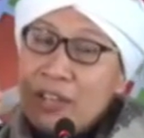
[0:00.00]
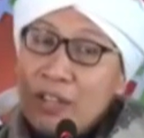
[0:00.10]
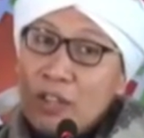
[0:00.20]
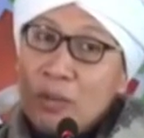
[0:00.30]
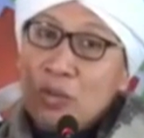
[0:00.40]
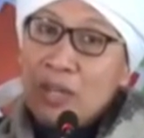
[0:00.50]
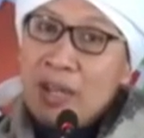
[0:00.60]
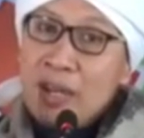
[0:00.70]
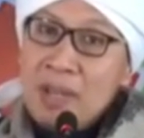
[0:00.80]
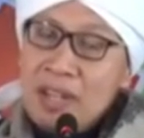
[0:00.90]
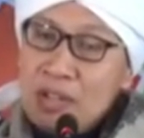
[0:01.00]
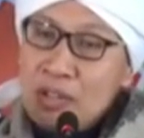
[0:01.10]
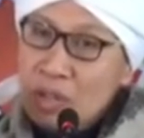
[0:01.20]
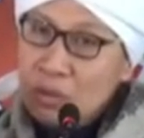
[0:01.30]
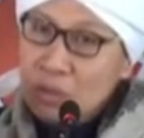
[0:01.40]
ini hitop untuk Nabi
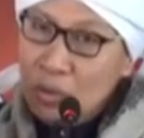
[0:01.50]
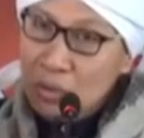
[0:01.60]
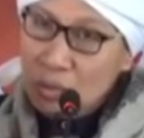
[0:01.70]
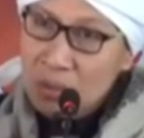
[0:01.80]
dan juga untuk